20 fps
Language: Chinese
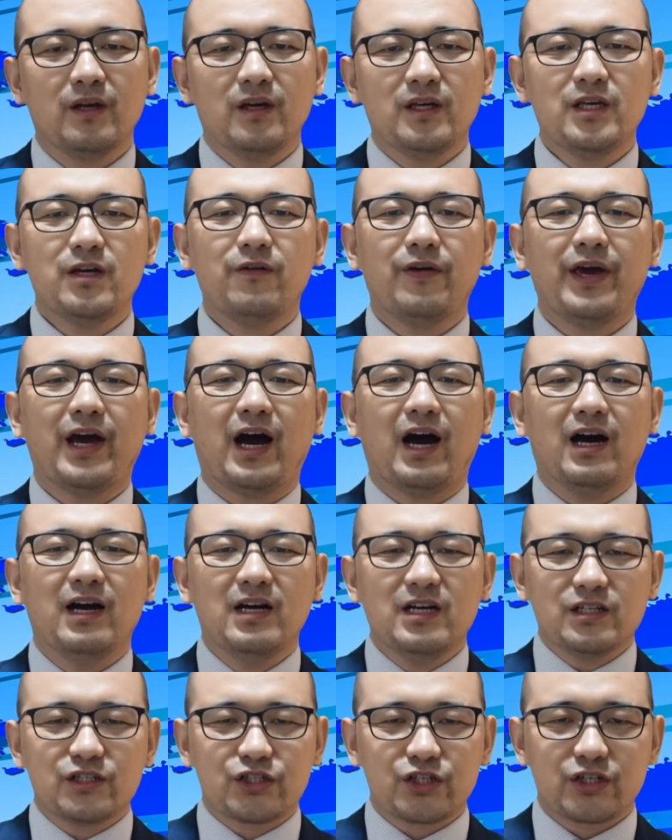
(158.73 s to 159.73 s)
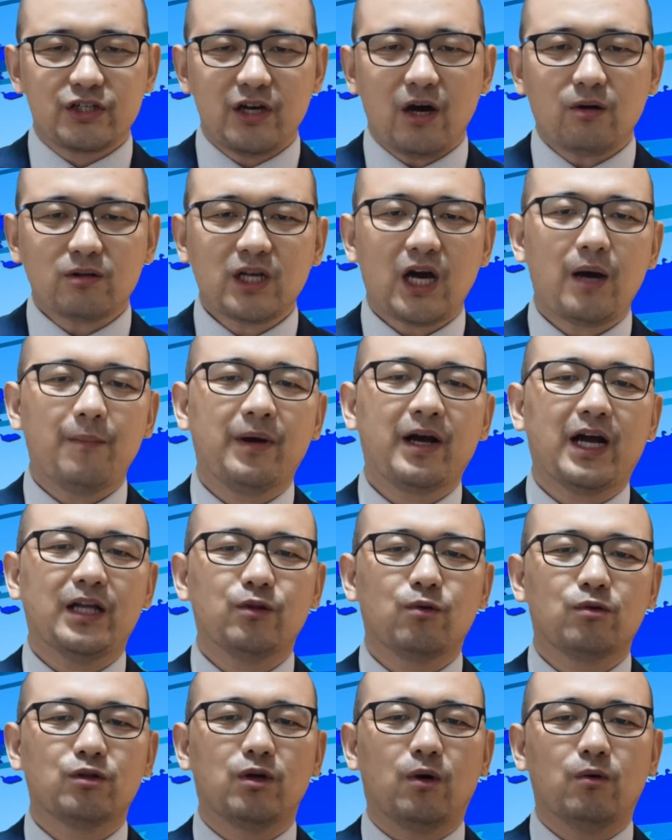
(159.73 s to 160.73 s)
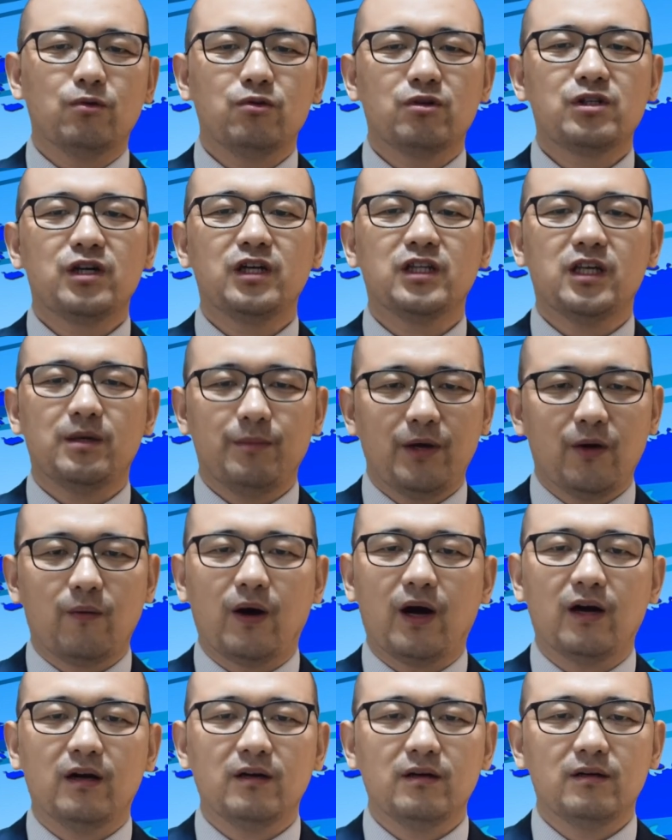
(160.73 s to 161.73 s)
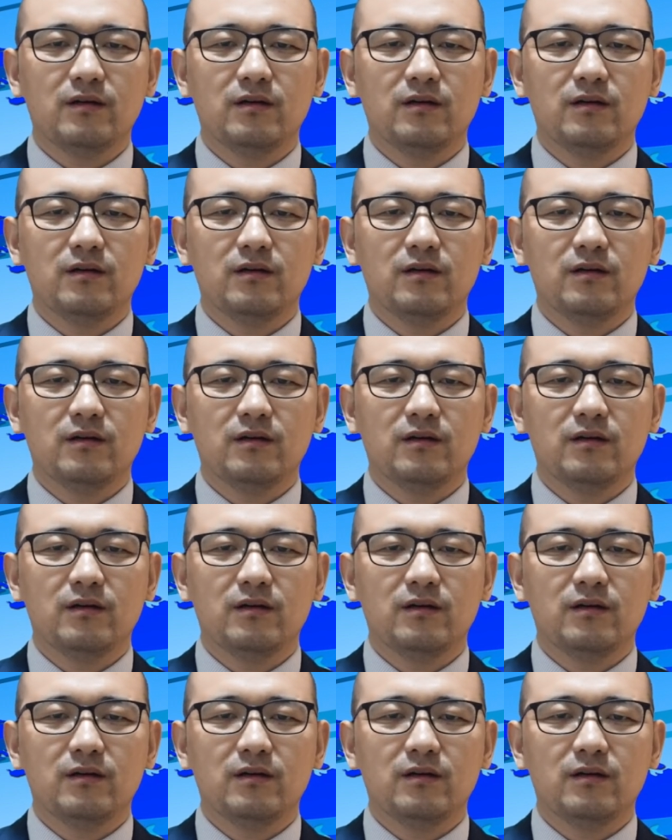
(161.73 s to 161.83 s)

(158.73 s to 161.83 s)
因为啊，只要他们敢动手，就彻底灭亡。